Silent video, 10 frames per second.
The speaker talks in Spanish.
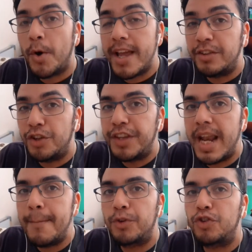Por eso
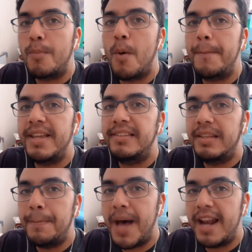tenemos como
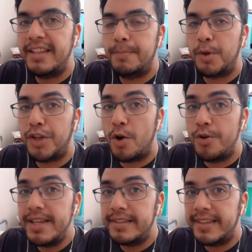principales
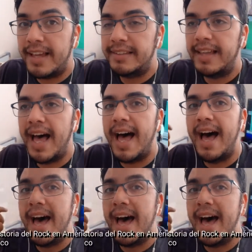protagonistas a